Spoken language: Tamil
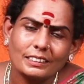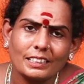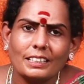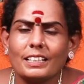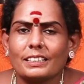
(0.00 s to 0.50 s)

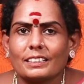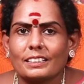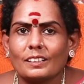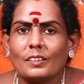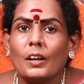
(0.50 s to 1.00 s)
நல்லா
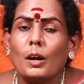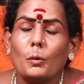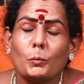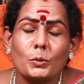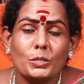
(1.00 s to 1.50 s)
இருக்கலாம்
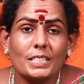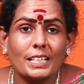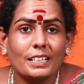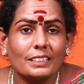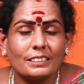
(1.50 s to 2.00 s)

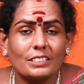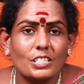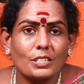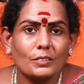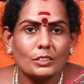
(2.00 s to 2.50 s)
பூசணிக்காய்
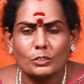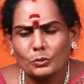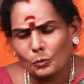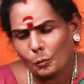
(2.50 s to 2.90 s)
திருஷ்டி வந்து